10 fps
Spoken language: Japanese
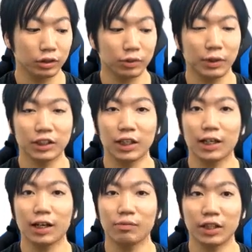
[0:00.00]
そうしました
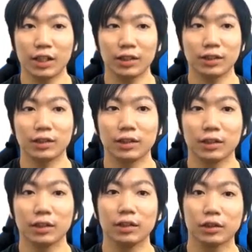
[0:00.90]
らカンマです。
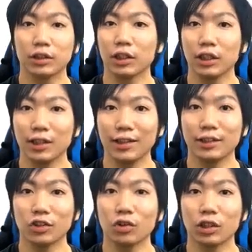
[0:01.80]
次
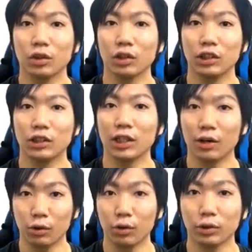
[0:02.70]
に商品の一
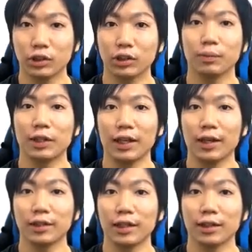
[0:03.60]
覧をすべ
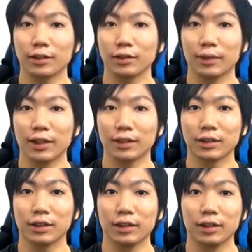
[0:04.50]
て選択しま
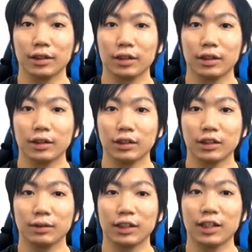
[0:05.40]
す。
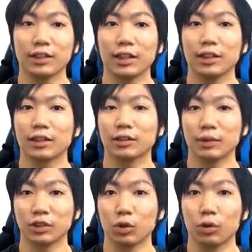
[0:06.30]
すべて選択
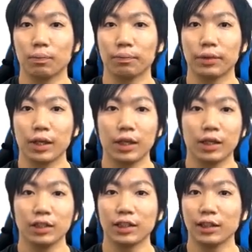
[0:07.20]
しましょ
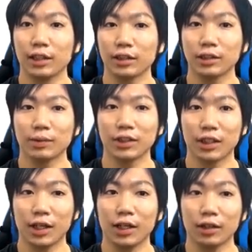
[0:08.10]
う。選択しまし
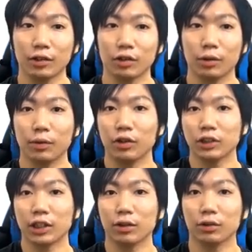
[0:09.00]
たら、これ
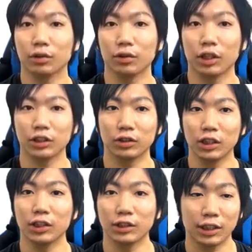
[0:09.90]
も先ほどと同じよ
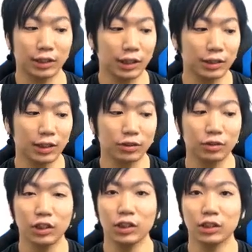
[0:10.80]
うに絶対参
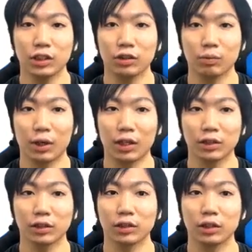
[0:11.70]
照にしておき
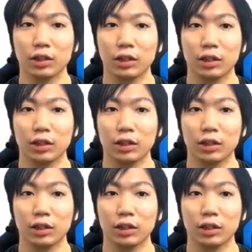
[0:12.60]
ます。